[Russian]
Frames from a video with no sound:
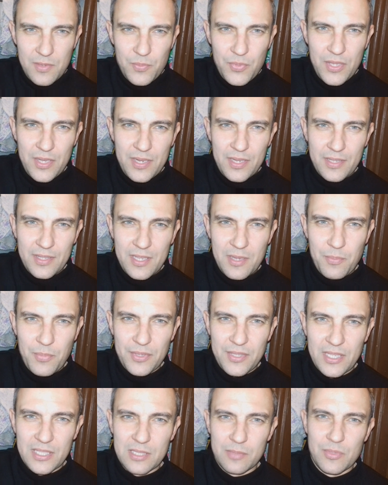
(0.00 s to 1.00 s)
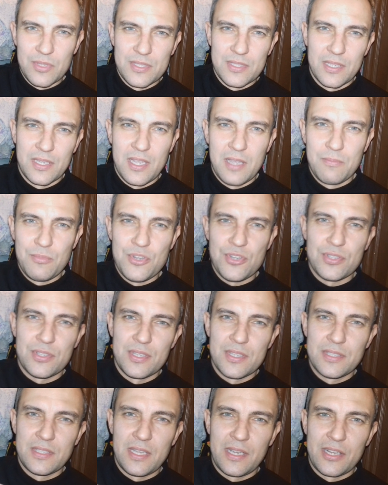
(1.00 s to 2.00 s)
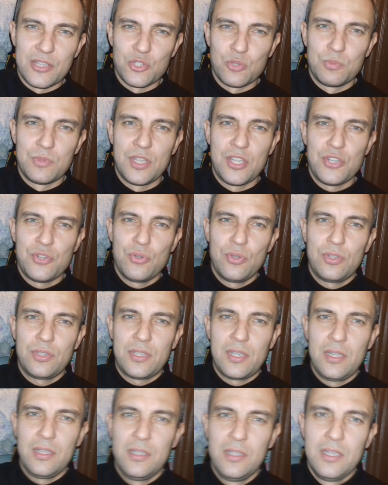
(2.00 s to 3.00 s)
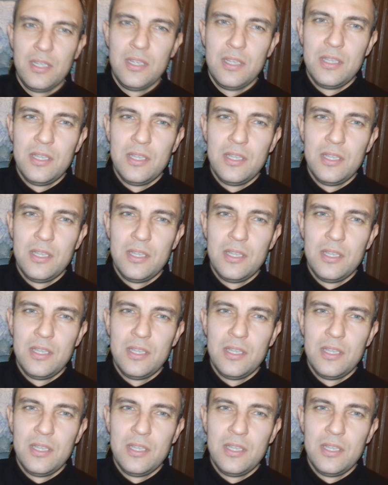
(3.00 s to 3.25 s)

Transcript: Теперь нам понадобится обычная старая зубная щетка,